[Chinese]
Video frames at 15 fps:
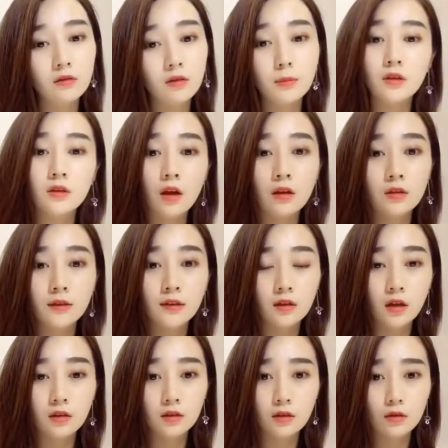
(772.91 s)
这不是大前天
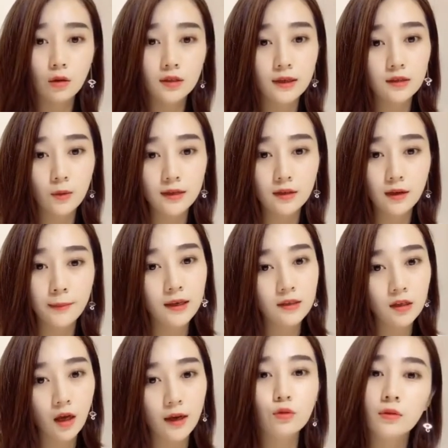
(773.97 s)
打折时候三十块钱买
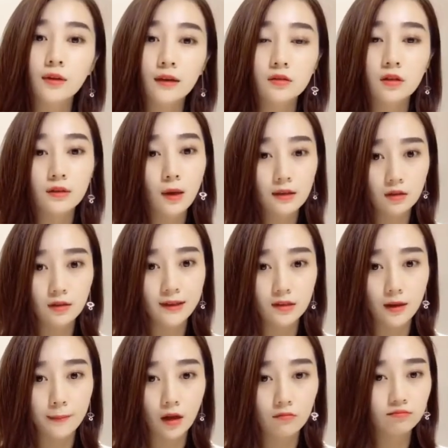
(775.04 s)
一件，还送两双袜子那
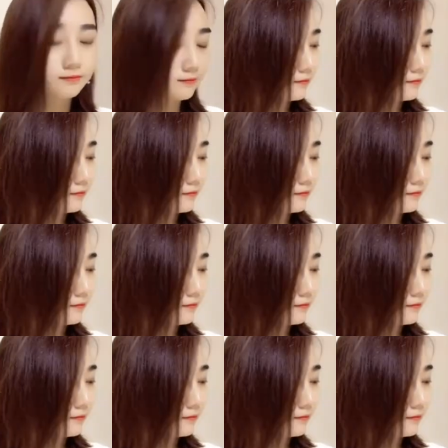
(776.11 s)
件吗？这